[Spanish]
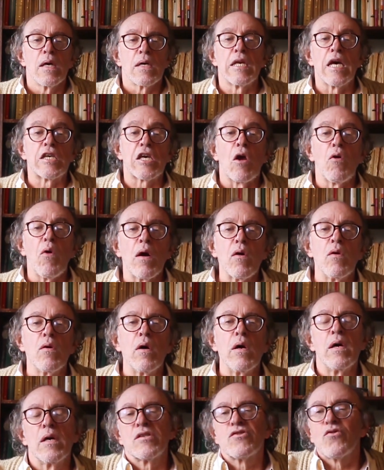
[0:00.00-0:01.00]
Desde
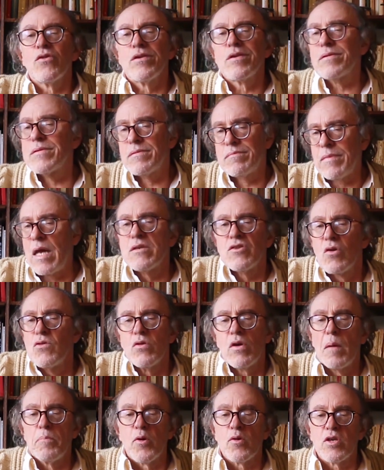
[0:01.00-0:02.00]
luego, esto es tan
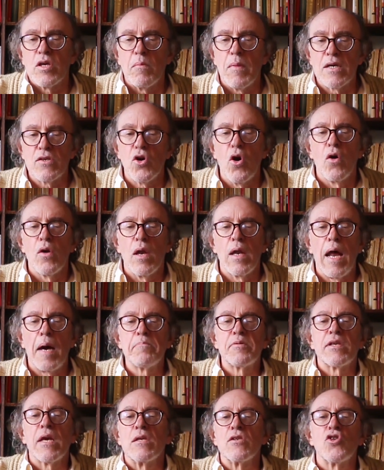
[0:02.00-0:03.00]
solo una aproximación. La
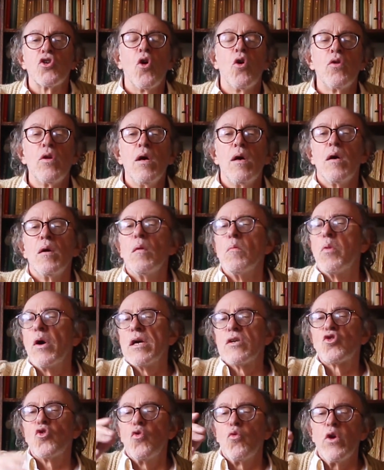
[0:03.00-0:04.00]
abstención
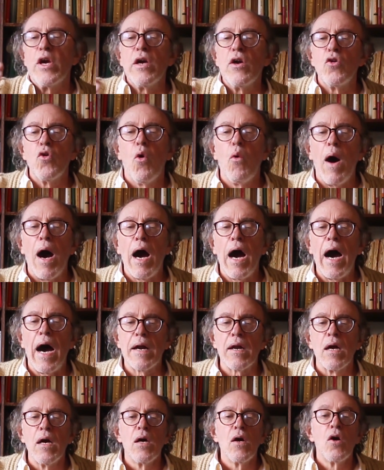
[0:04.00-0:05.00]
puede subir o
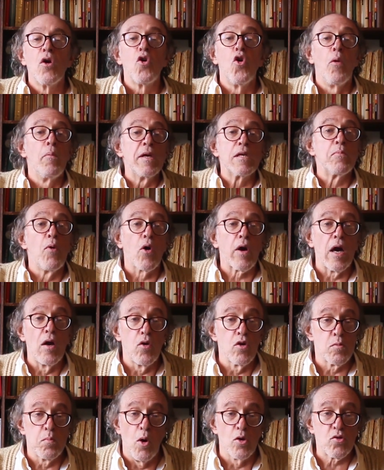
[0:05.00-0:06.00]
bajar, lo mismo que
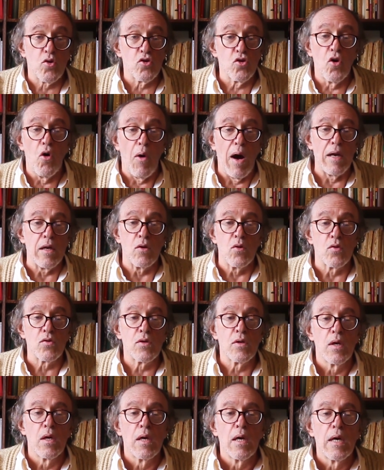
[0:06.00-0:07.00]
los votos no
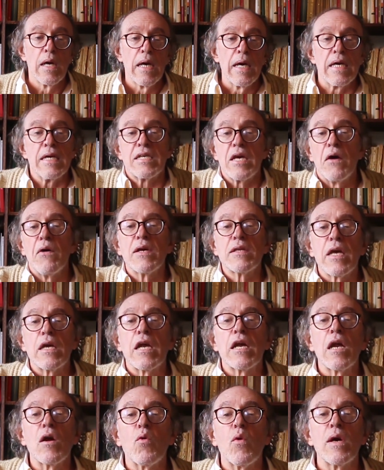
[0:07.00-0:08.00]
válidos. Y se debe
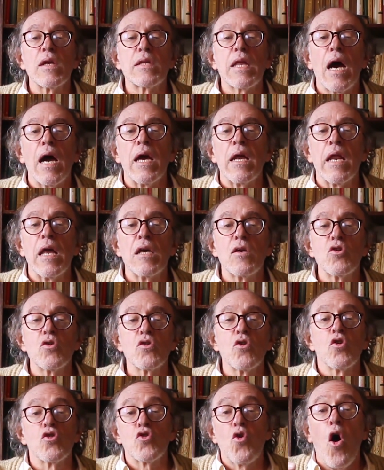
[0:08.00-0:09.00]
tener en cuenta en
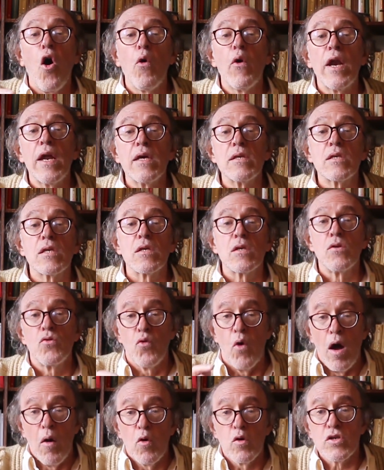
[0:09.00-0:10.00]
ellos los jóvenes
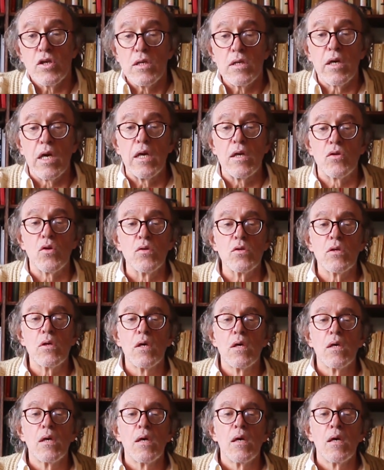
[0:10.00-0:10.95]
nuevos inscritos,